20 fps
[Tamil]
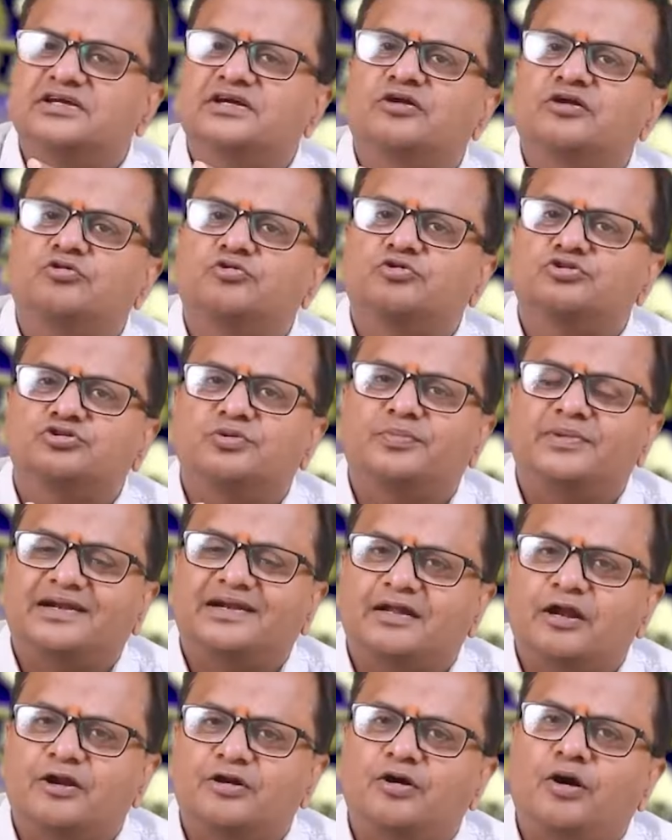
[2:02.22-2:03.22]
விஷயங்களும் கொஞ்சம்
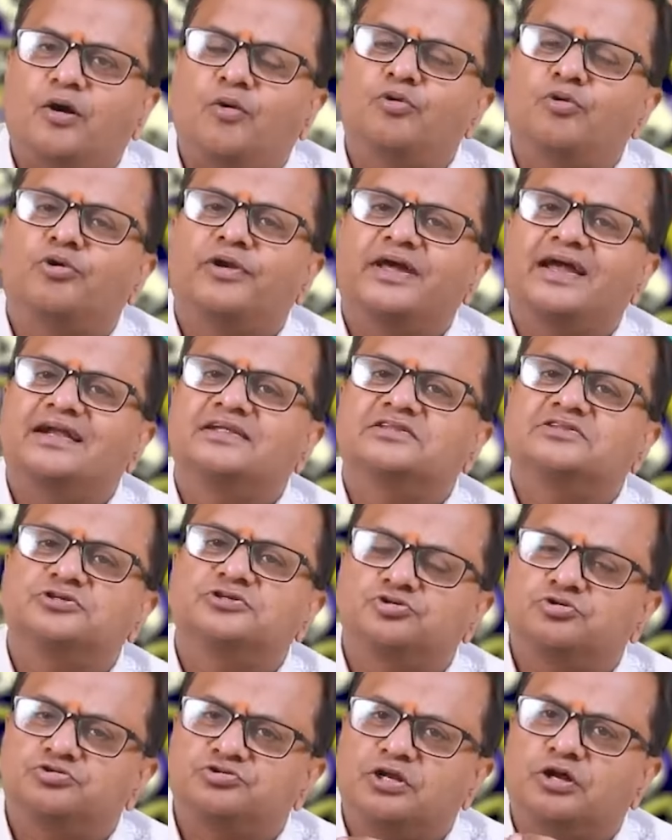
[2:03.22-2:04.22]
பெட்டராக இருக்கும் அவங்களோட ஹெல்த்
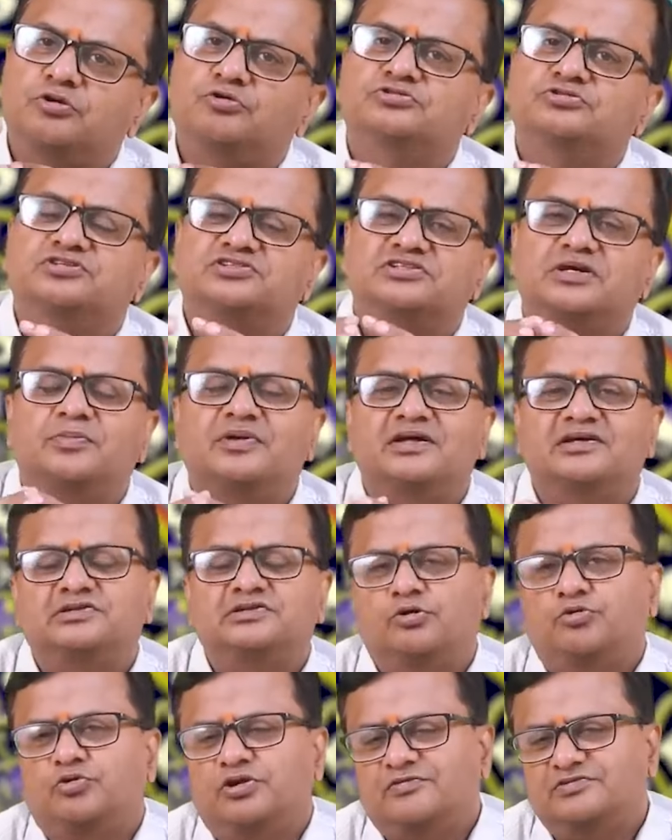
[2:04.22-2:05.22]
இஷ்யூஸ்லாம் கொஞ்சம் ஸ்டெபிலைஸ்
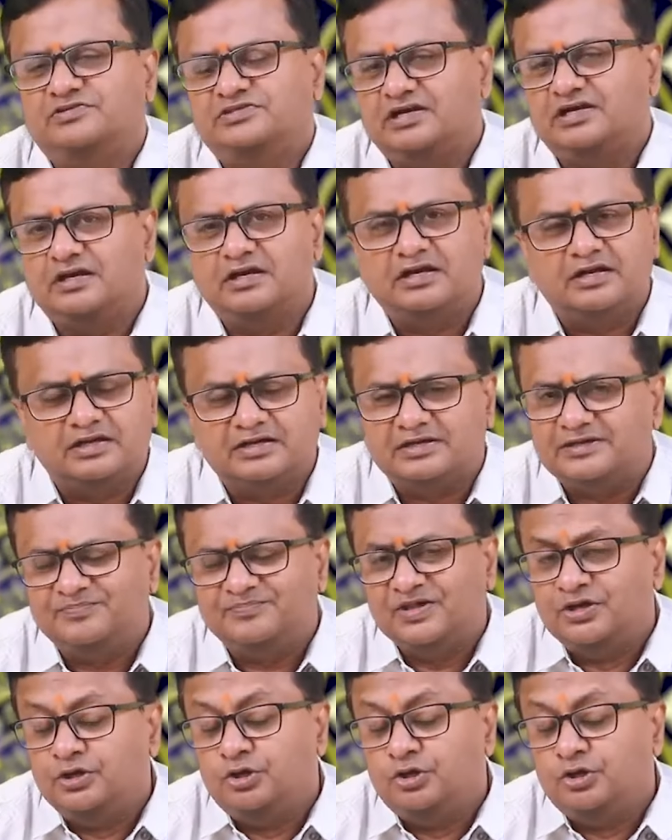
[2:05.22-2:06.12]
ஆகக்கூடிய விஷயங்கள் இருக்குது